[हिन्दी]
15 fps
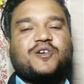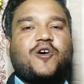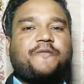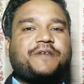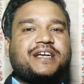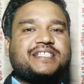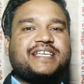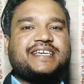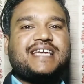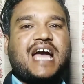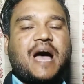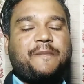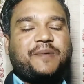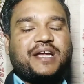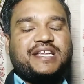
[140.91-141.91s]
और फ्रेंड्स देखिए
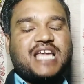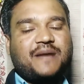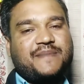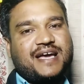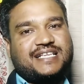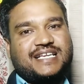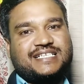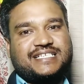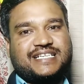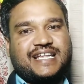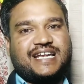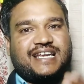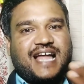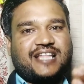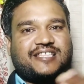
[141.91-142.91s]
आपके लिए हम ऐसी ऐसी
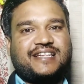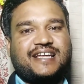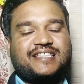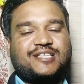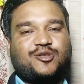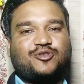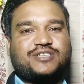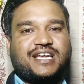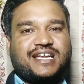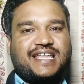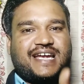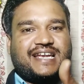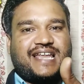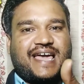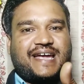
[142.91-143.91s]
ट्रिक लाते रहते हैं तो उसके
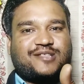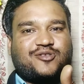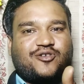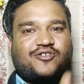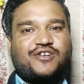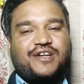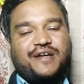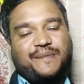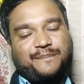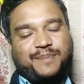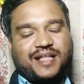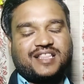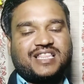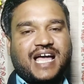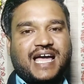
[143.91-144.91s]
लिए एक लाइक तो
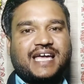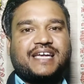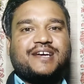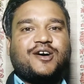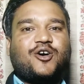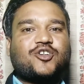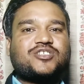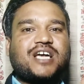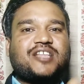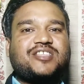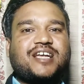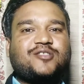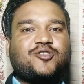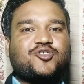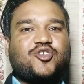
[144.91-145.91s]
बनता है और साथ ही
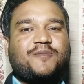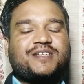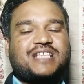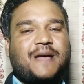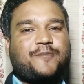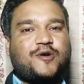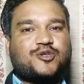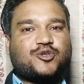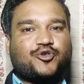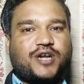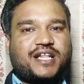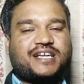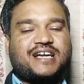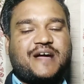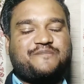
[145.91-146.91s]
साथ दोस्तों बस आपको एक
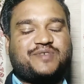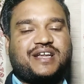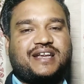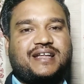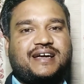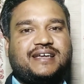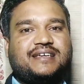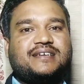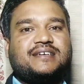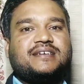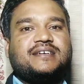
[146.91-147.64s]
छोटा सा काम करना है